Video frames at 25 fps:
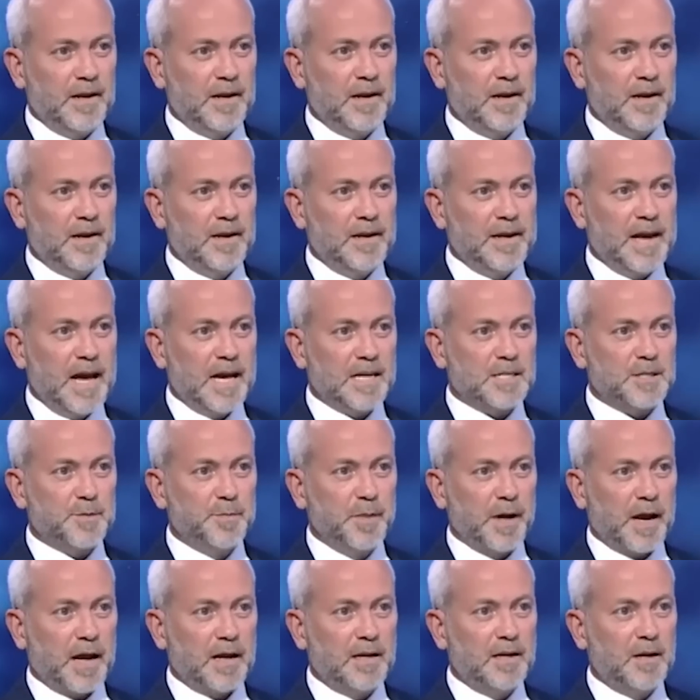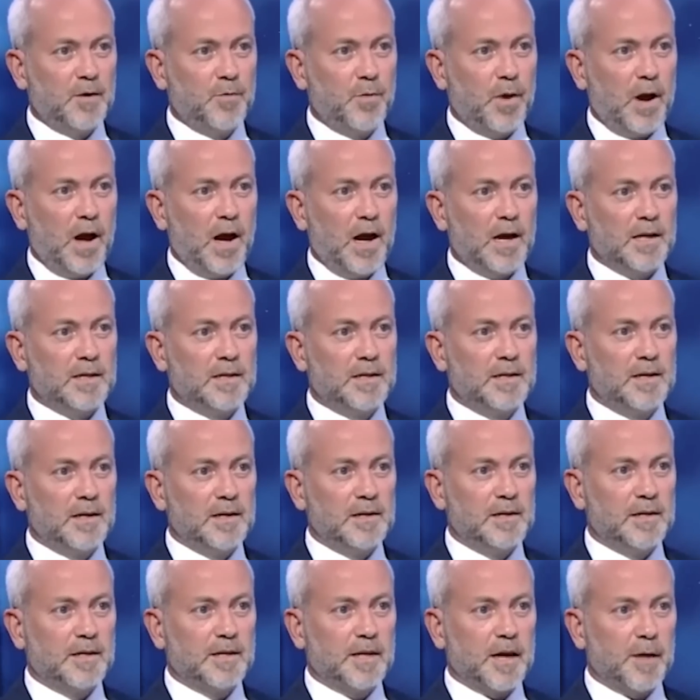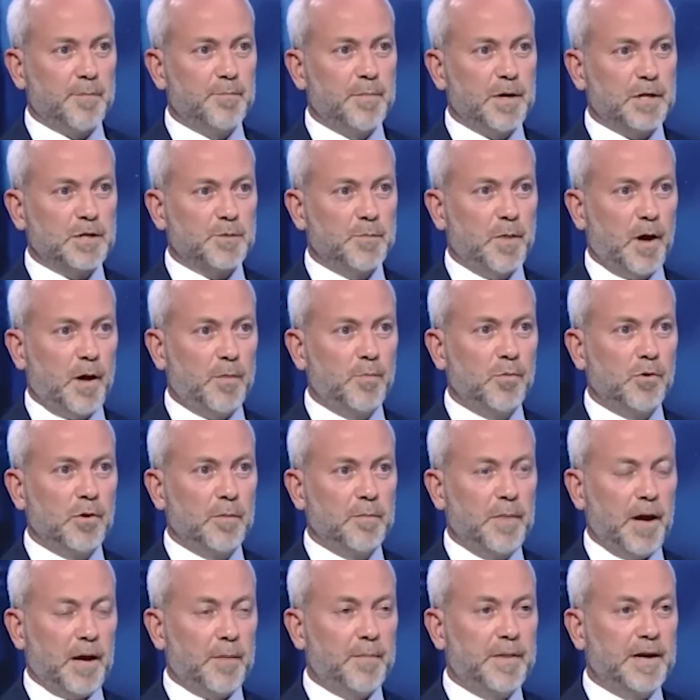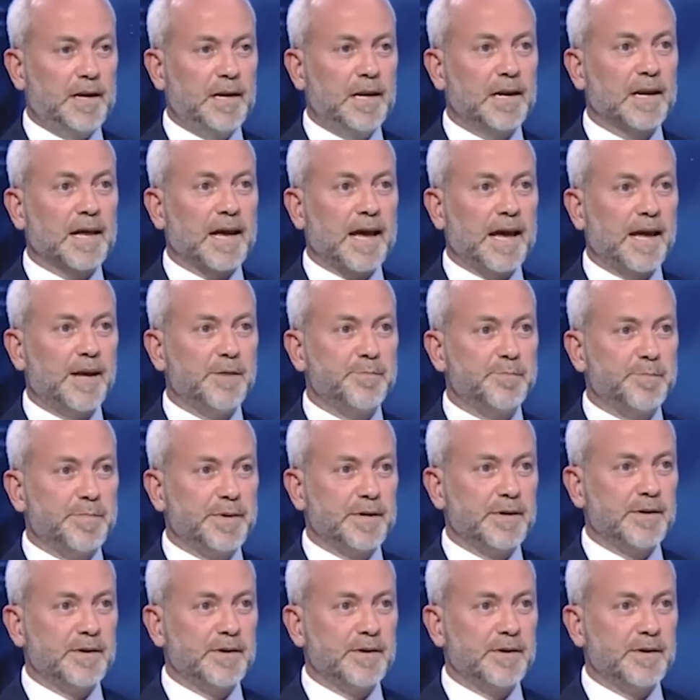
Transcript: الياس بخلي الواحد يتكبش بحبال الغيب